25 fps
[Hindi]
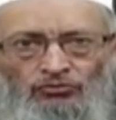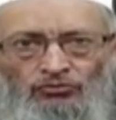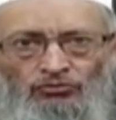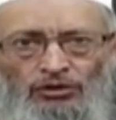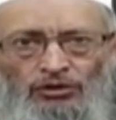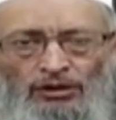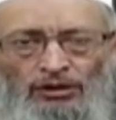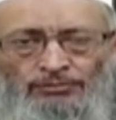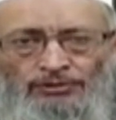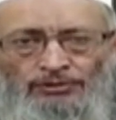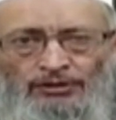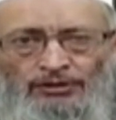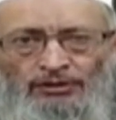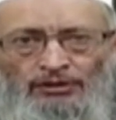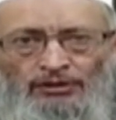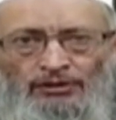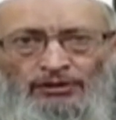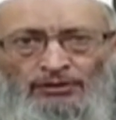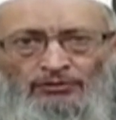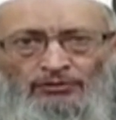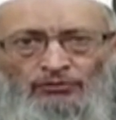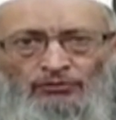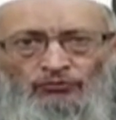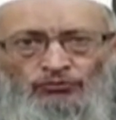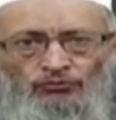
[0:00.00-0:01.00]
तो अब
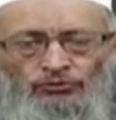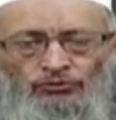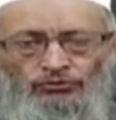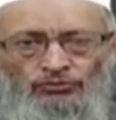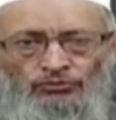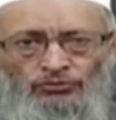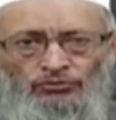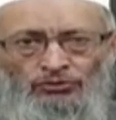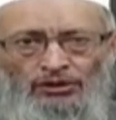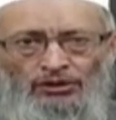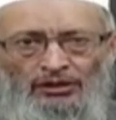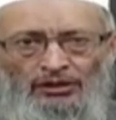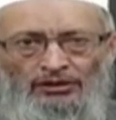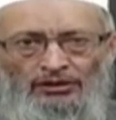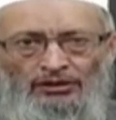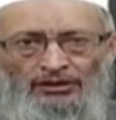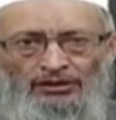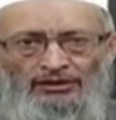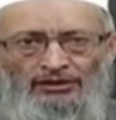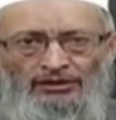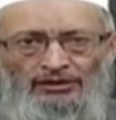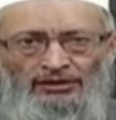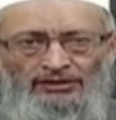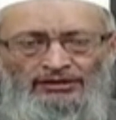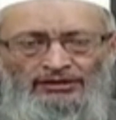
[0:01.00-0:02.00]
वजू करने
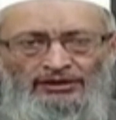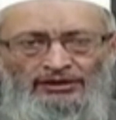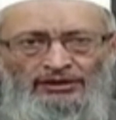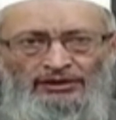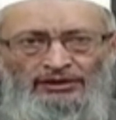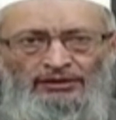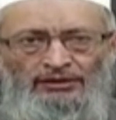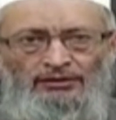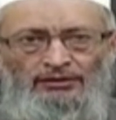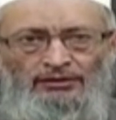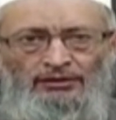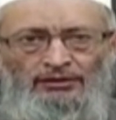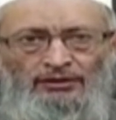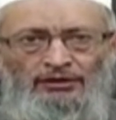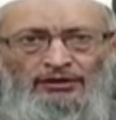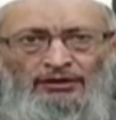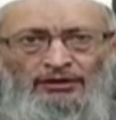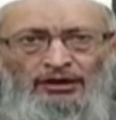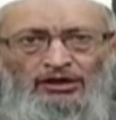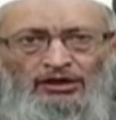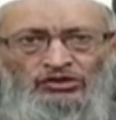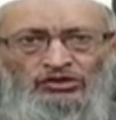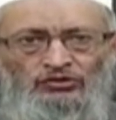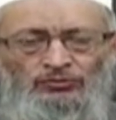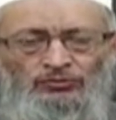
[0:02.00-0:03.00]
के लिए
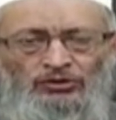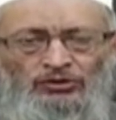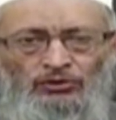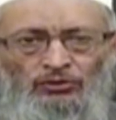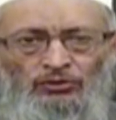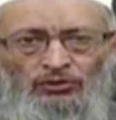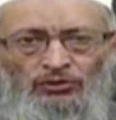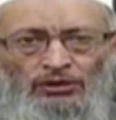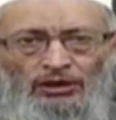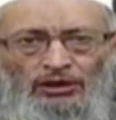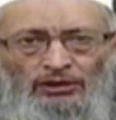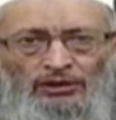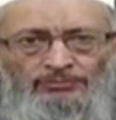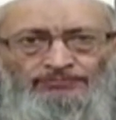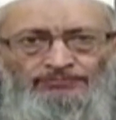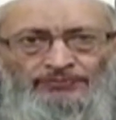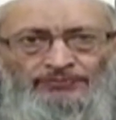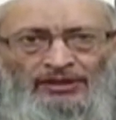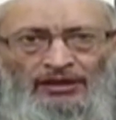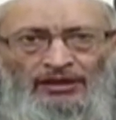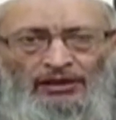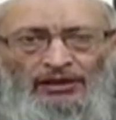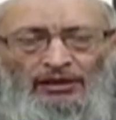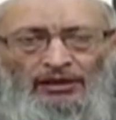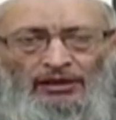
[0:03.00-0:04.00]
लाजमी होगा
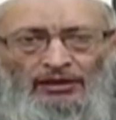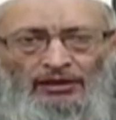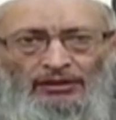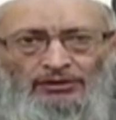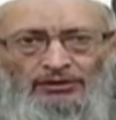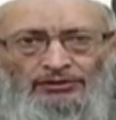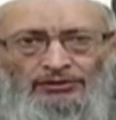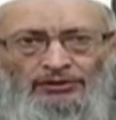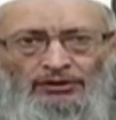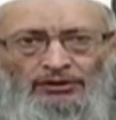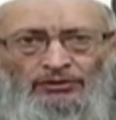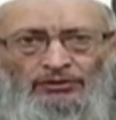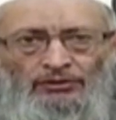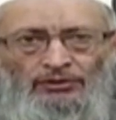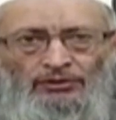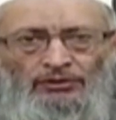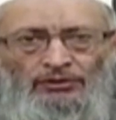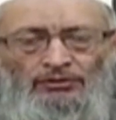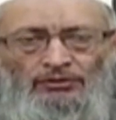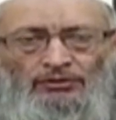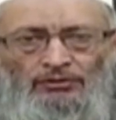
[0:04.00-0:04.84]
कि